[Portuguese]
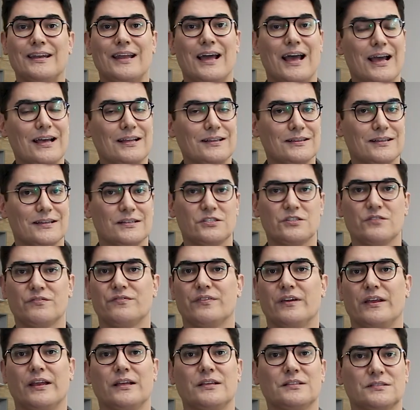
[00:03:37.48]
nada
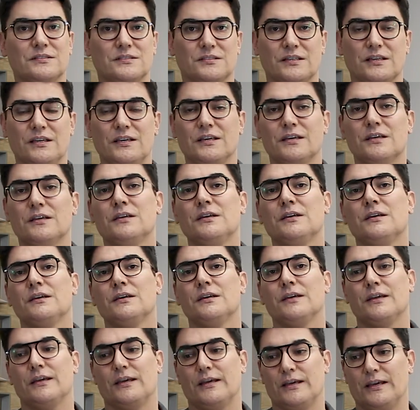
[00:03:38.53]
diferencia
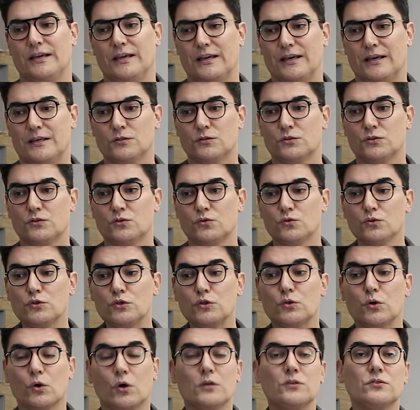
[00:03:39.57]
é, do
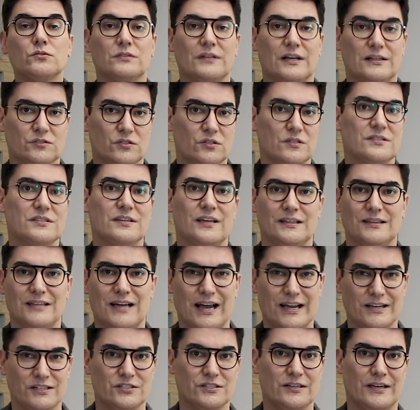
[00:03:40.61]
todo da
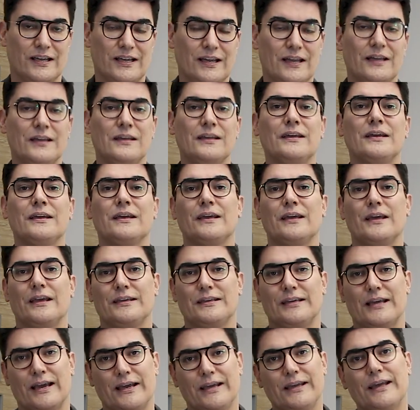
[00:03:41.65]
sociedade, né?
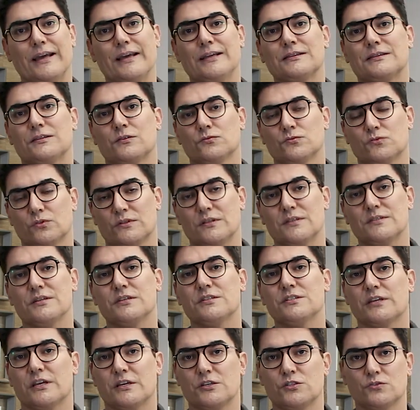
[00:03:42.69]
E aí entram todas
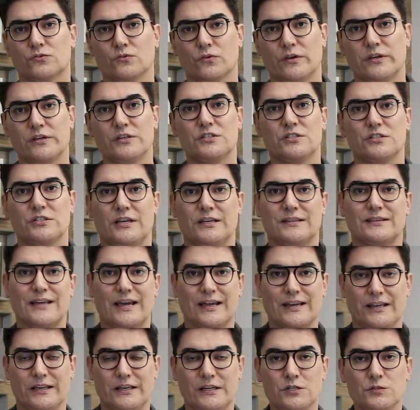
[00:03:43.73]
as questões de
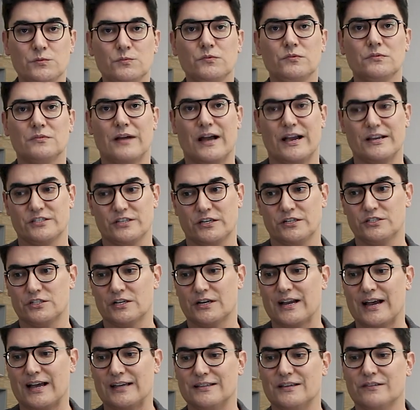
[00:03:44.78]
etarismo, a gente
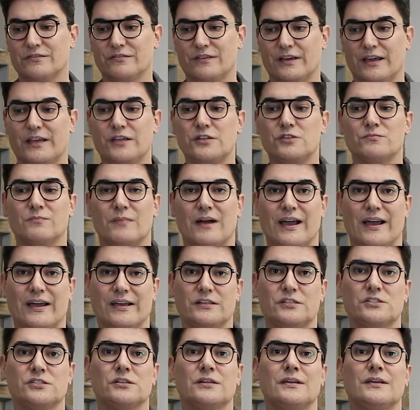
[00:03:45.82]
cada vez
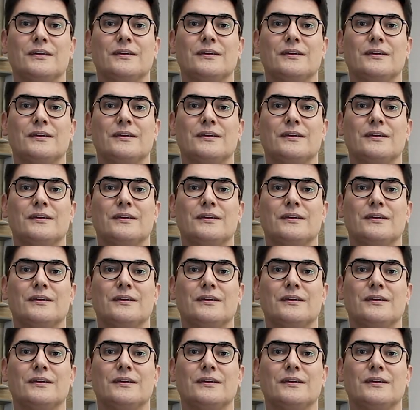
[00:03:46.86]
mais